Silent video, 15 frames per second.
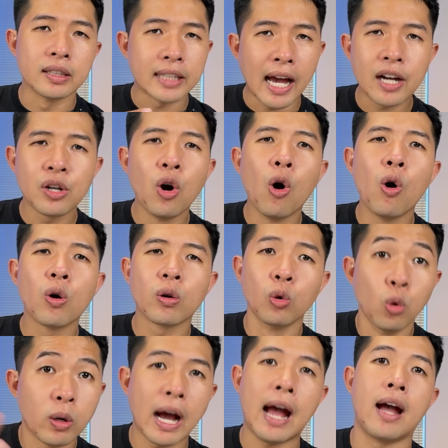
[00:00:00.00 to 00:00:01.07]
san hô
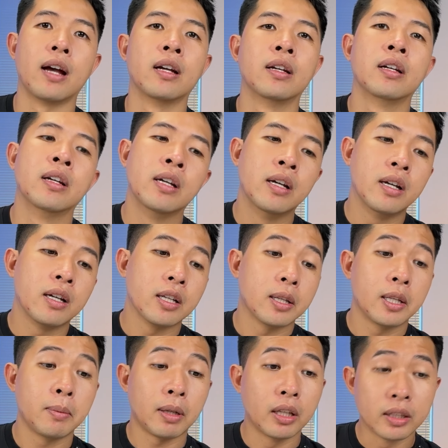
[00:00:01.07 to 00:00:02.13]
đủ cả
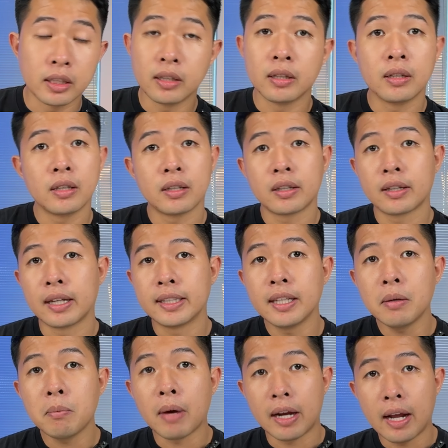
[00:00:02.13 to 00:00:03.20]
nhưng mà thực sự cái
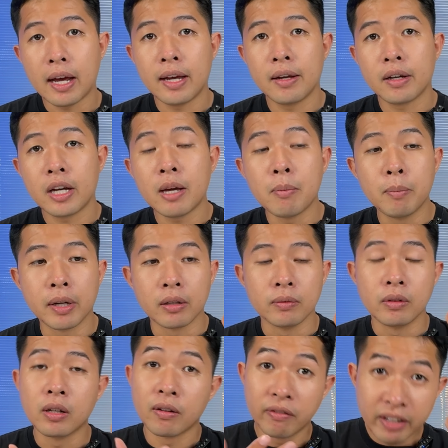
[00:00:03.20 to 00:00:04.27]
chiếc máy này khi mà mình
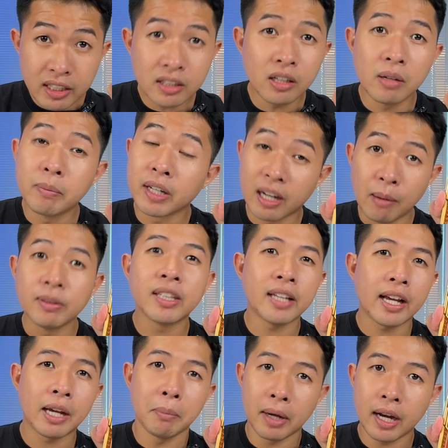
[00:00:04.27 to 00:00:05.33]
được vinh dự mình cầm trên
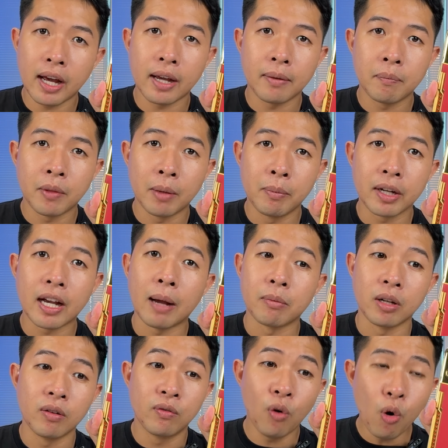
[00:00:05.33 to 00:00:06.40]
tay cái máy này mình cảm
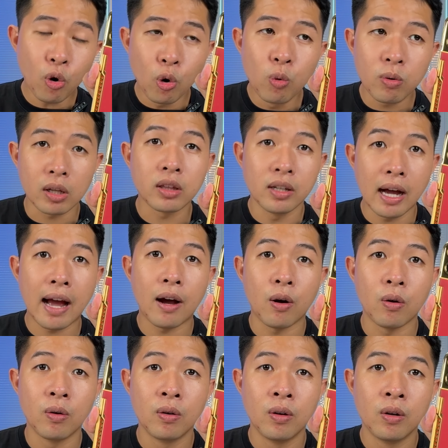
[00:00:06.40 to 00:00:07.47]
thấy vô cùng là tự
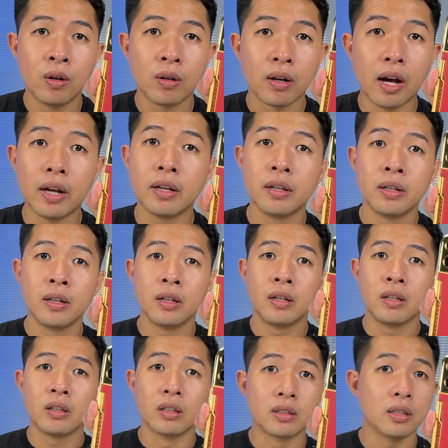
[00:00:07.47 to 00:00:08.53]
hào đây
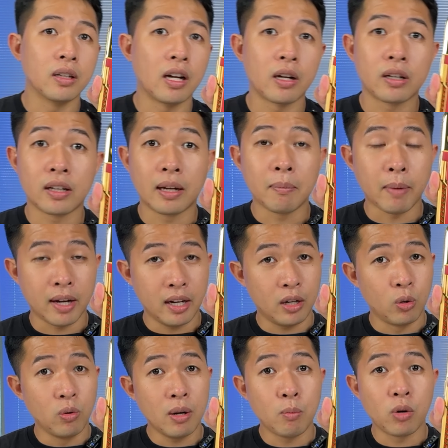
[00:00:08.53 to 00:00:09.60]
thực sự là cái máy này
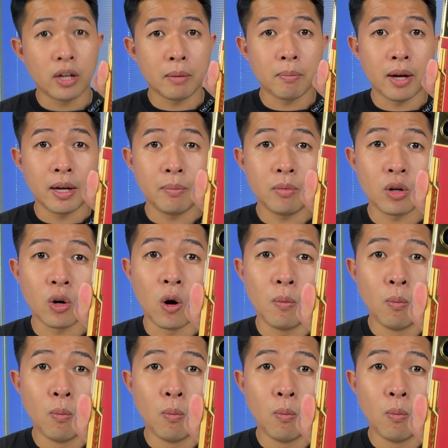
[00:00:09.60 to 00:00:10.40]
đúng là một cái máy có